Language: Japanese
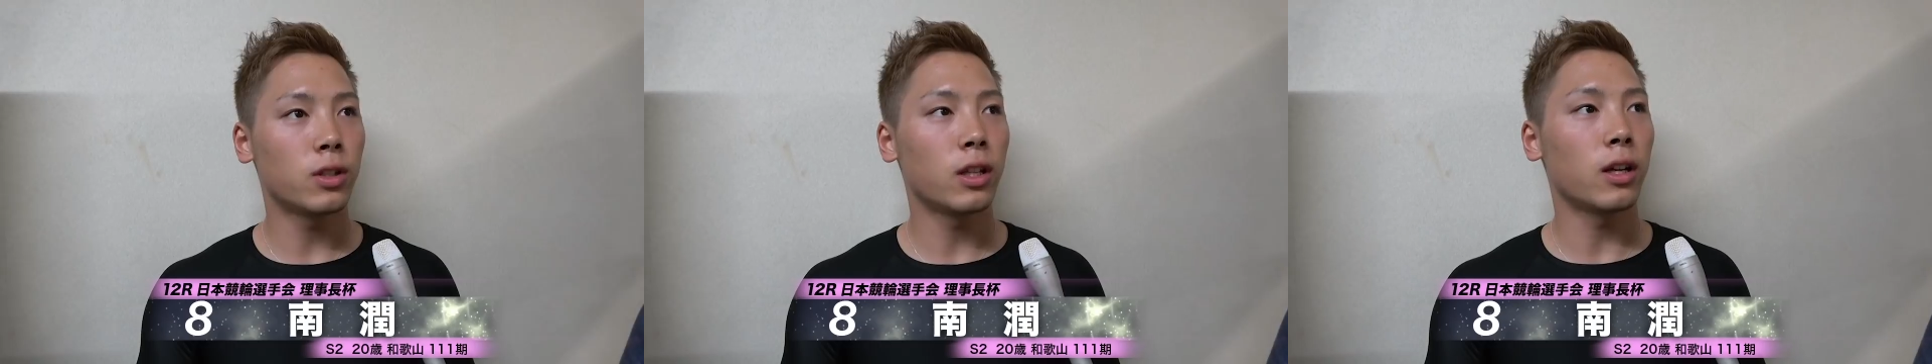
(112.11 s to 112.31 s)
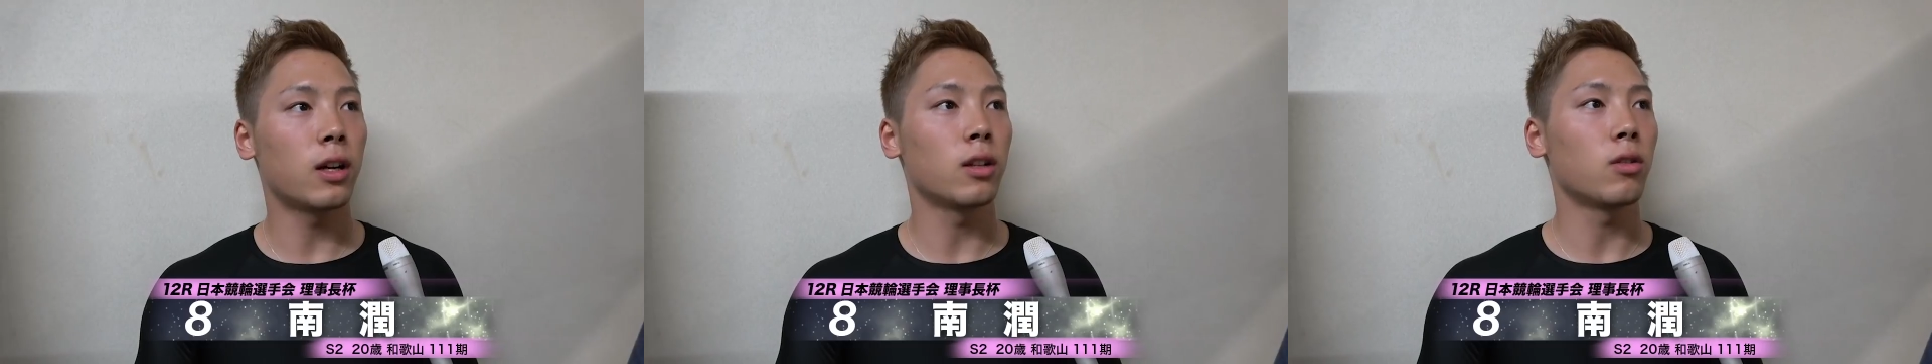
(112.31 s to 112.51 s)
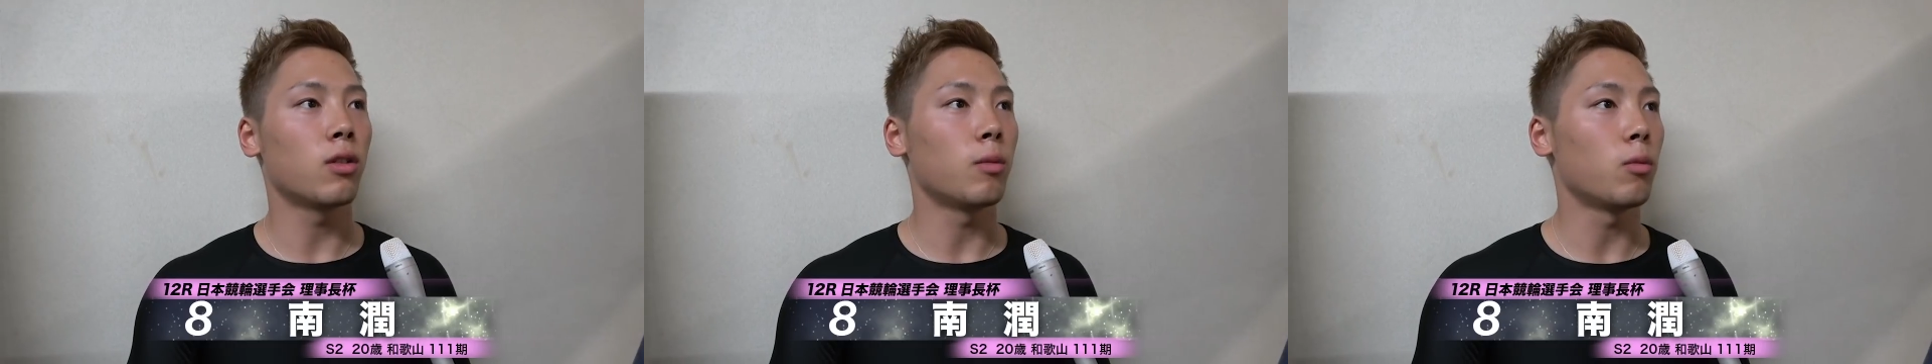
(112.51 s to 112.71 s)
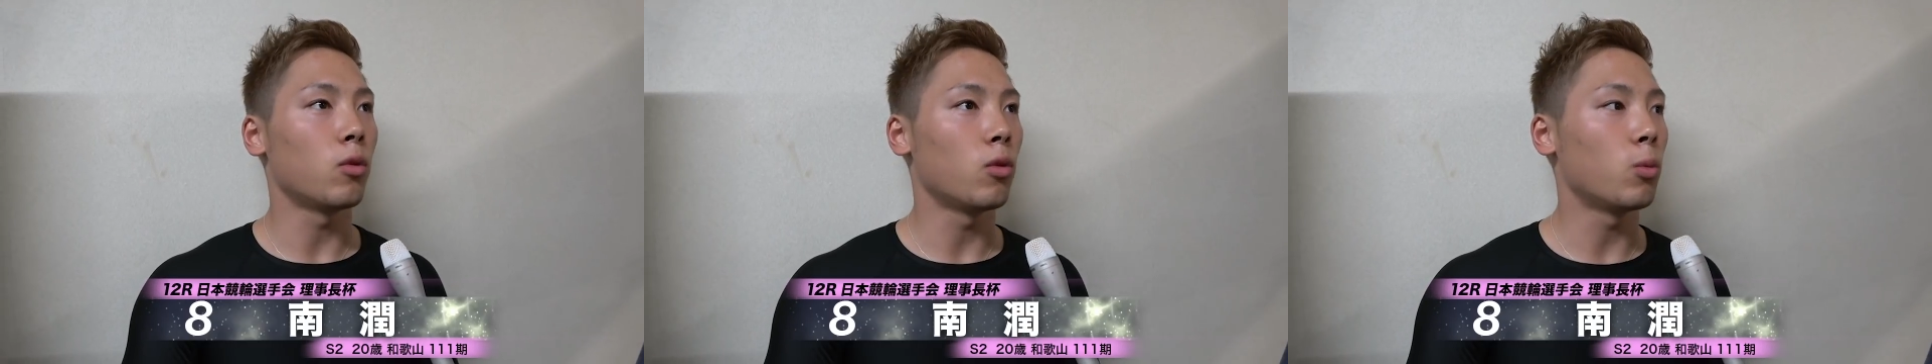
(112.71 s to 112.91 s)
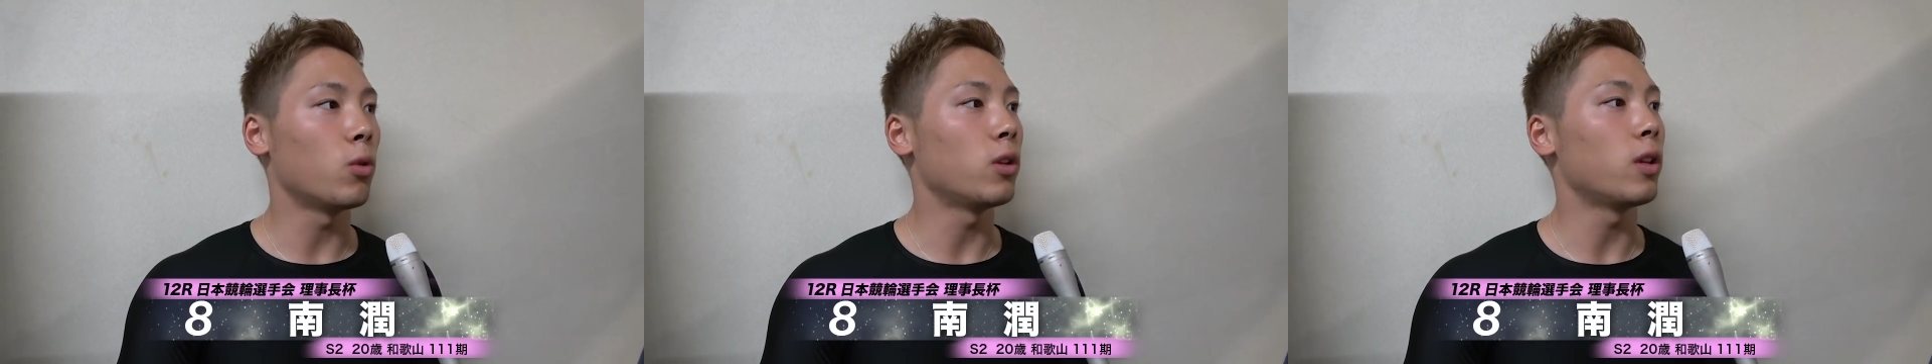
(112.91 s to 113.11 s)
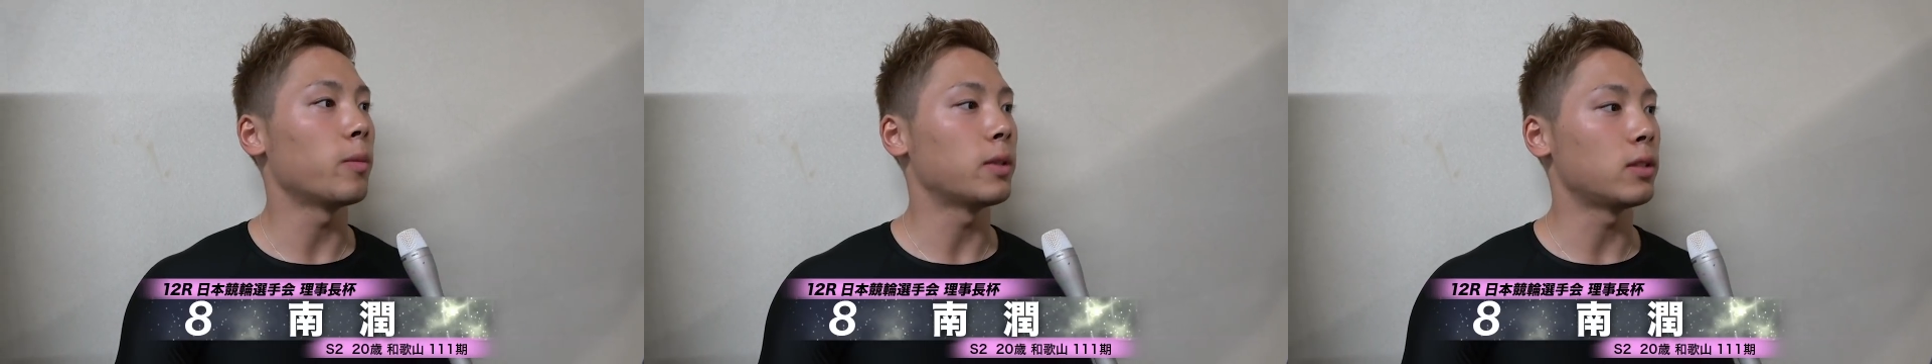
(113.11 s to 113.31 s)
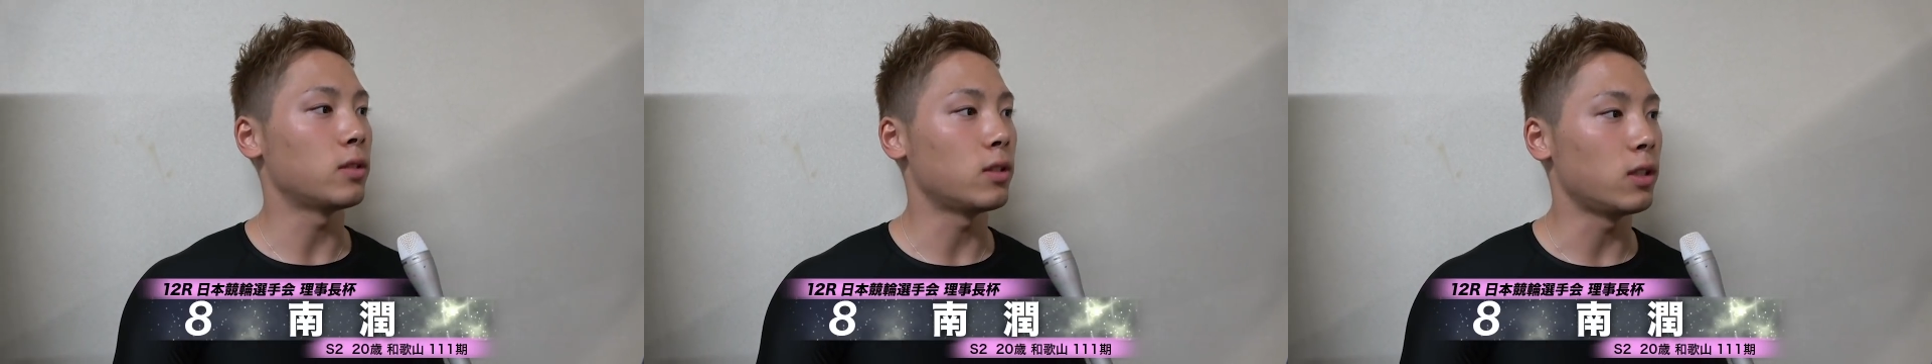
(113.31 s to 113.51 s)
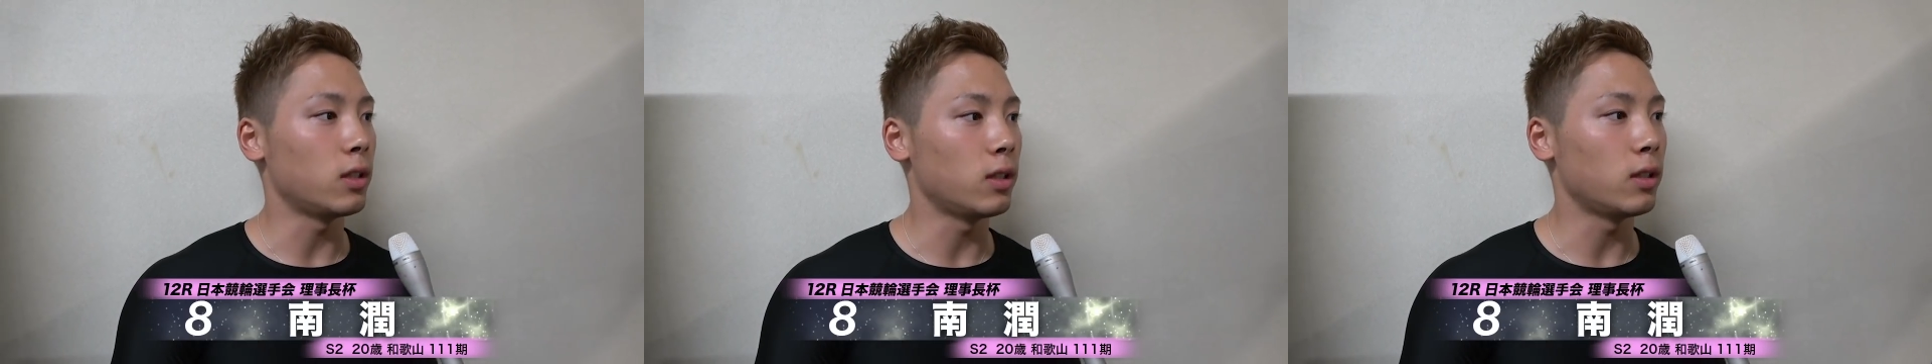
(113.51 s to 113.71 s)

てたかとかも覚えてますし、